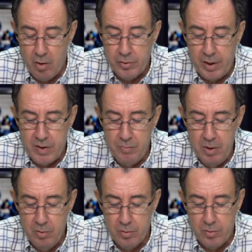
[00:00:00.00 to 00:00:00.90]
Aos 13
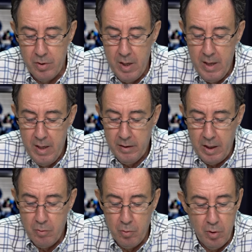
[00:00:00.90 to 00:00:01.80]
minutos
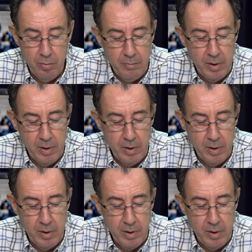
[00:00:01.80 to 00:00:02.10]
tem um golo bem